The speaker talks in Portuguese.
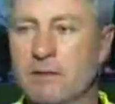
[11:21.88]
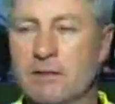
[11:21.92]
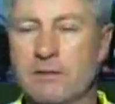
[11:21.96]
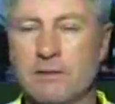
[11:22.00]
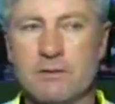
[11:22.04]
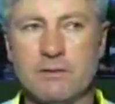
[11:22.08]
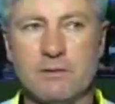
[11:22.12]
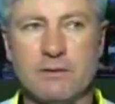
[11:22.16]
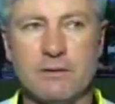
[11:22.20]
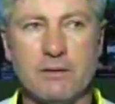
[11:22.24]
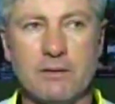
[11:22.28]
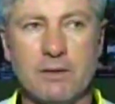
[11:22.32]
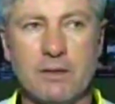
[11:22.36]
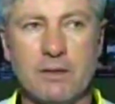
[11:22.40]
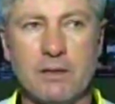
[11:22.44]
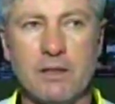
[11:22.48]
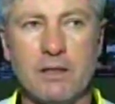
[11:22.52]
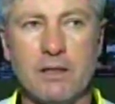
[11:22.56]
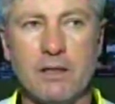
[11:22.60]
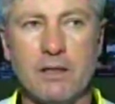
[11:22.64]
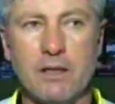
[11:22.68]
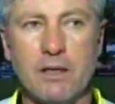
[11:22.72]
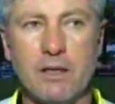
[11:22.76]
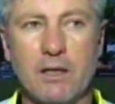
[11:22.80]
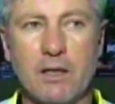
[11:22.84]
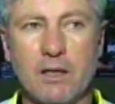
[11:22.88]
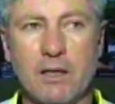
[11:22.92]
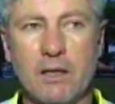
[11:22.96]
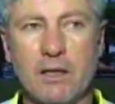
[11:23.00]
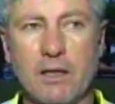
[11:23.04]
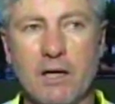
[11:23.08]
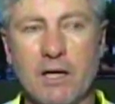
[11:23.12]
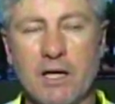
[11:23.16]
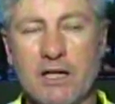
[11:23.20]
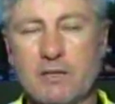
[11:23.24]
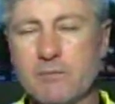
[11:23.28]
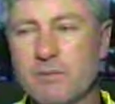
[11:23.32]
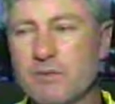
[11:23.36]
o Brasil. E o
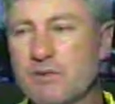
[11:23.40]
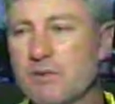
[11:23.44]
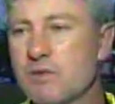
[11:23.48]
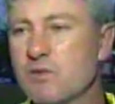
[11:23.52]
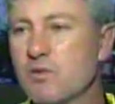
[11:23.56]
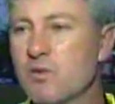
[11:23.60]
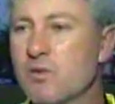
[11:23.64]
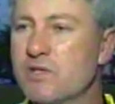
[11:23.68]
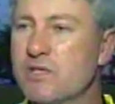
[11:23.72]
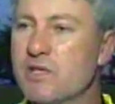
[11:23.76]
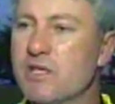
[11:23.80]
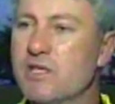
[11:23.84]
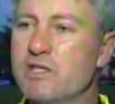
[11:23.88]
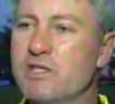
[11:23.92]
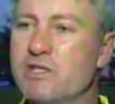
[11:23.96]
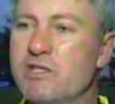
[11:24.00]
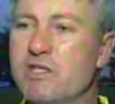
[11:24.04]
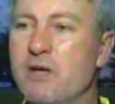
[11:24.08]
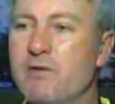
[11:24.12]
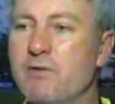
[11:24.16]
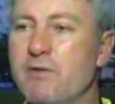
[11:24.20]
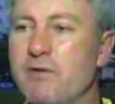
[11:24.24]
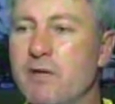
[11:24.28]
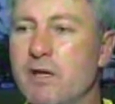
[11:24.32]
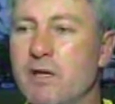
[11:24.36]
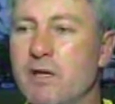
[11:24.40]
Tite, logicamente, tem uma